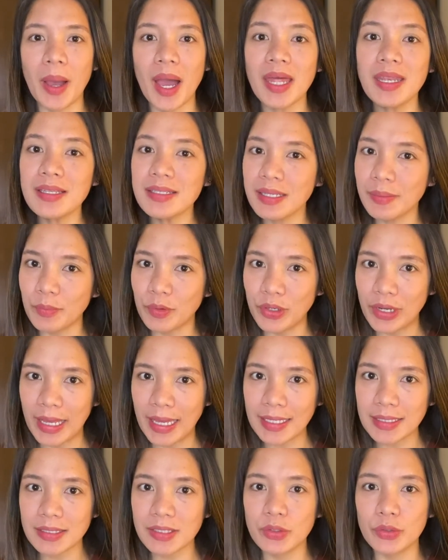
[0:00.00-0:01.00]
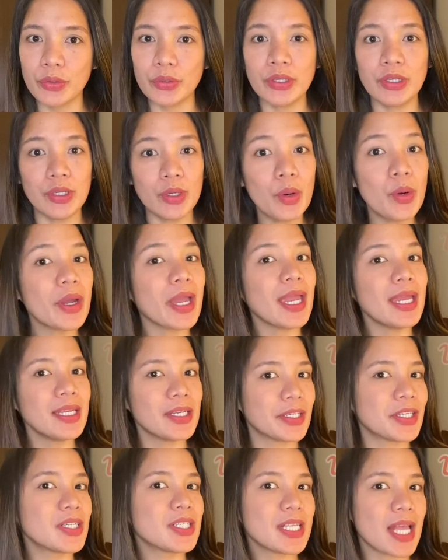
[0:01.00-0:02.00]
Anna Simonet to Yuki
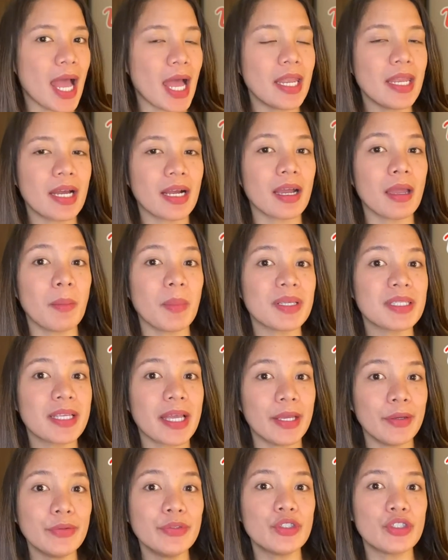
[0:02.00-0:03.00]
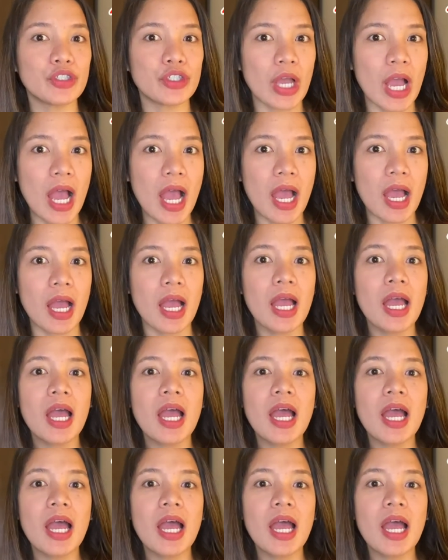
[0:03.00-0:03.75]
Nurse Anna kay masayon siya.